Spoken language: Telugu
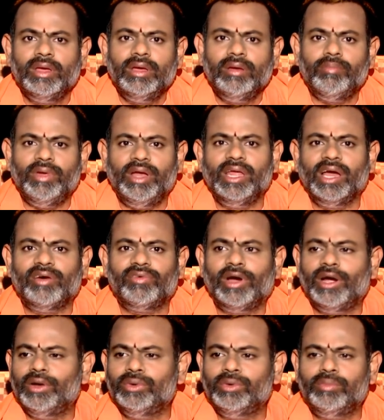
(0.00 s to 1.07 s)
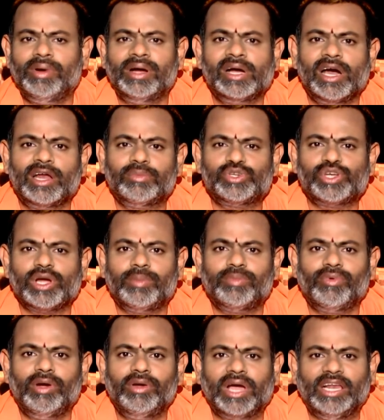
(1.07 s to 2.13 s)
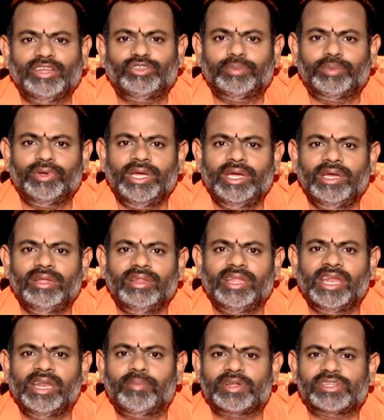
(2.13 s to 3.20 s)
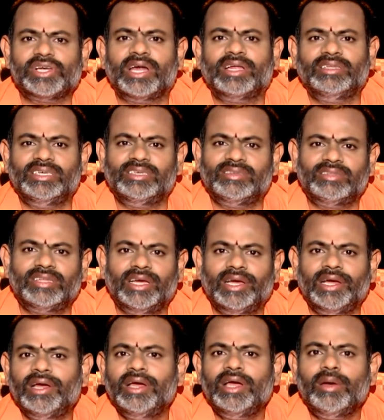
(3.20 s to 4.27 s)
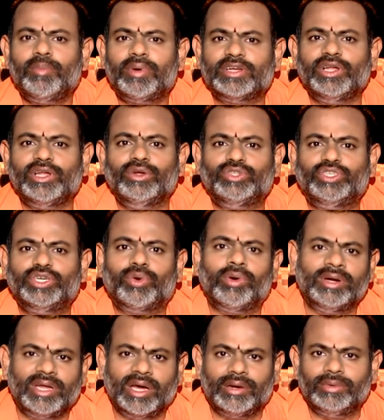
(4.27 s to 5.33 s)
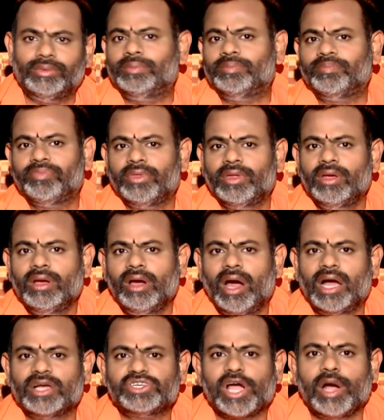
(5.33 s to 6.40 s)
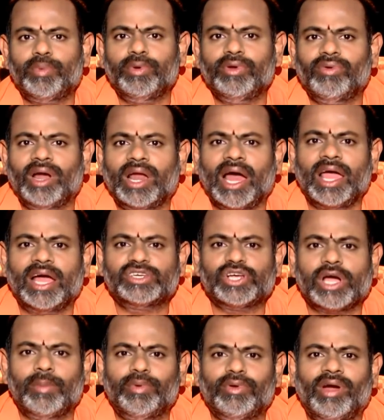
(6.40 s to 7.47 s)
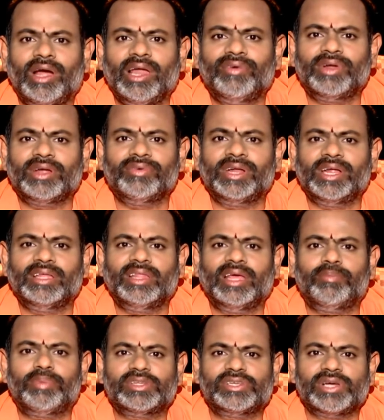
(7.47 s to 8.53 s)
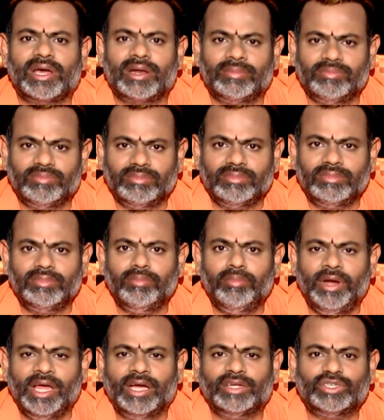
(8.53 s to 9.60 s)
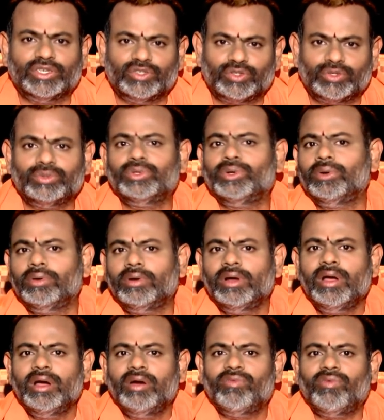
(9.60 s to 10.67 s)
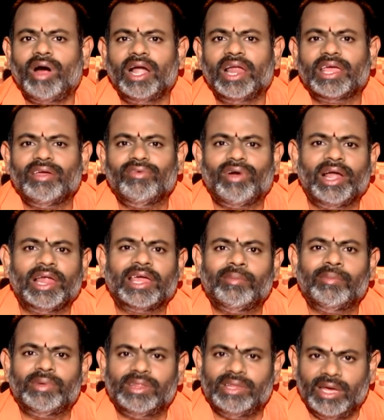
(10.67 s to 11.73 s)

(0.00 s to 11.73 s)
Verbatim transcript: మీడియా వాళ్ళు బంగారు షాపు వాళ్ళు కలిసిపోయి దీన్ని ప్రచారం చేస్తే ప్రజలు వచ్చి కొంటారు ఆ షాపులు వాళ్ళు ఆయా షాపులు వాళ్ళు ఎవరెవరైతే ప్రచారం మీడియా చేస్తుందో వాళ్ళకి వాళ్ళకి మధ్య